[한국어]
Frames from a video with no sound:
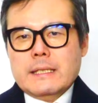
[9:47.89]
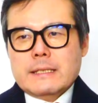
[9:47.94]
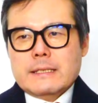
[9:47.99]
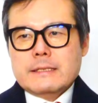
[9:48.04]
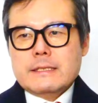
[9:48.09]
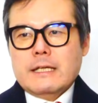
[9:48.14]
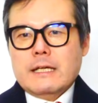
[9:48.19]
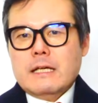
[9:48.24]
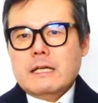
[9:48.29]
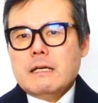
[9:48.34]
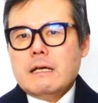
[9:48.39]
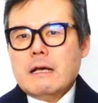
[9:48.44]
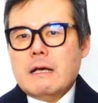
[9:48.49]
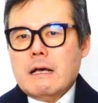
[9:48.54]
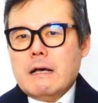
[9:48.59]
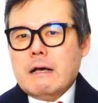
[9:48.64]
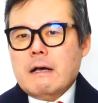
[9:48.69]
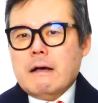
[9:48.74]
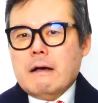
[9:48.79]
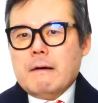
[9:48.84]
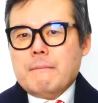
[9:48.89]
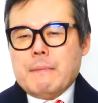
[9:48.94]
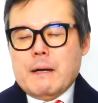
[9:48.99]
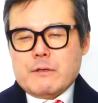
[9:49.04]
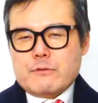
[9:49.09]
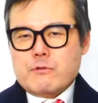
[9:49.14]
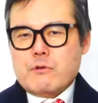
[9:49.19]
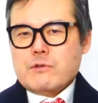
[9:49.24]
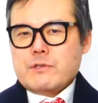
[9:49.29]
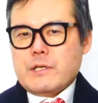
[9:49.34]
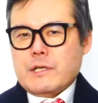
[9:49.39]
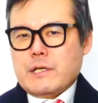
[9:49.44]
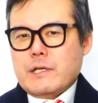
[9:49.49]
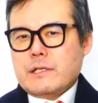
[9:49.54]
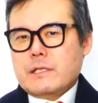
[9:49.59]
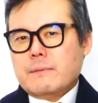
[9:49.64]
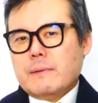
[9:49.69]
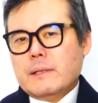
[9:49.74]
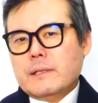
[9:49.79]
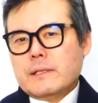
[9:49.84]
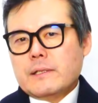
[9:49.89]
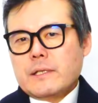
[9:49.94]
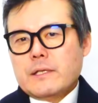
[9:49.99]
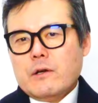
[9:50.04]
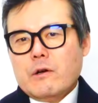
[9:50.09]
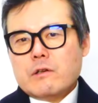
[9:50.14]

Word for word: 근데 박순영 작가를 만약에